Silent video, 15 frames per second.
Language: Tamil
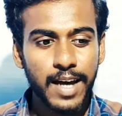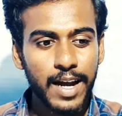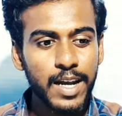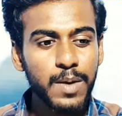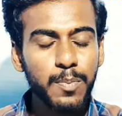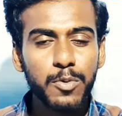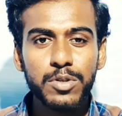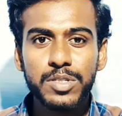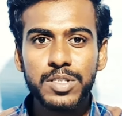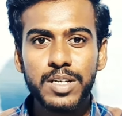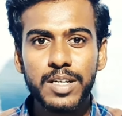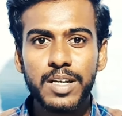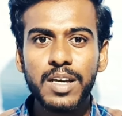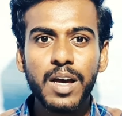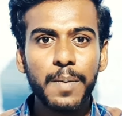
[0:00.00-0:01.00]
சளி
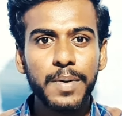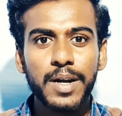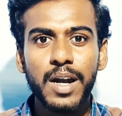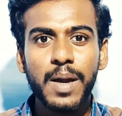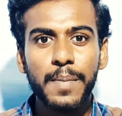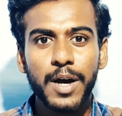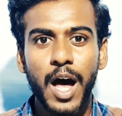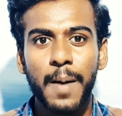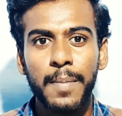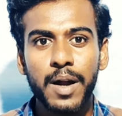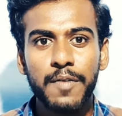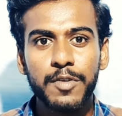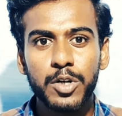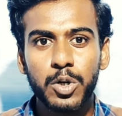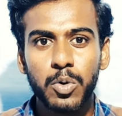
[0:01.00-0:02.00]
பிடிச்சிருக்கு அப்படின்னா நம்ம காமனாக